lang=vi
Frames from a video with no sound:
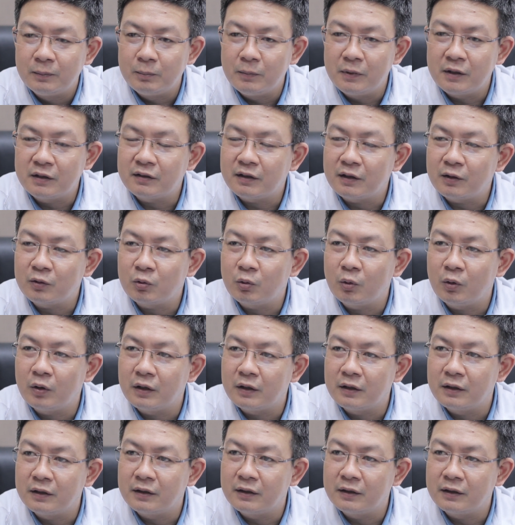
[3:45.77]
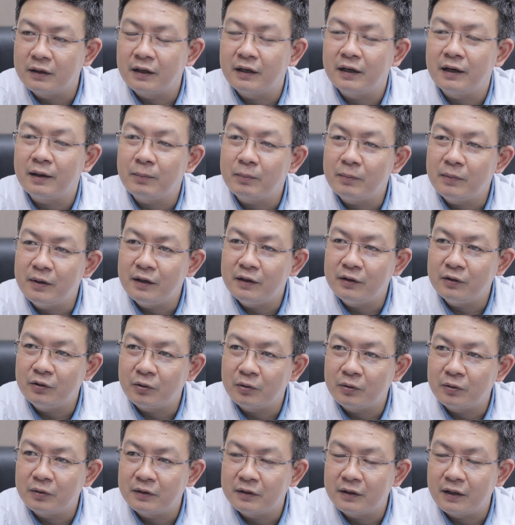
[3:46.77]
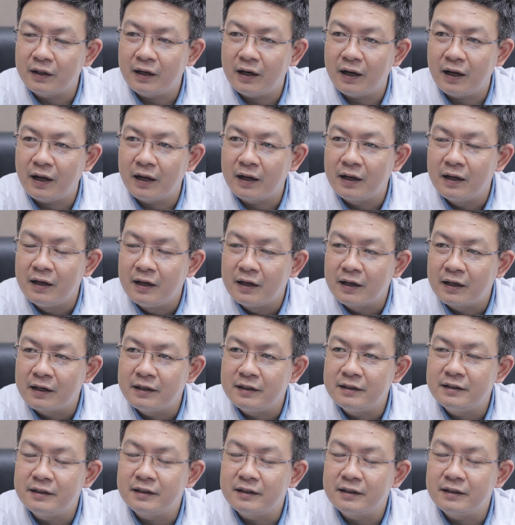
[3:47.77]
Bước sang tuổi gần 50 rồi, thế là cái